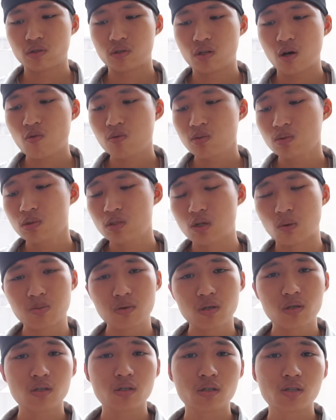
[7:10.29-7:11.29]
không giống
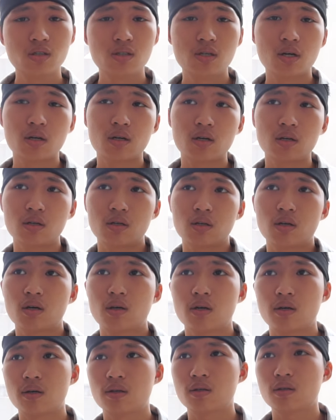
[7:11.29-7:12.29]
như những chiếc
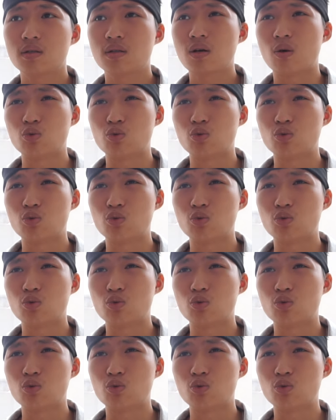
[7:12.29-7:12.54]
uh,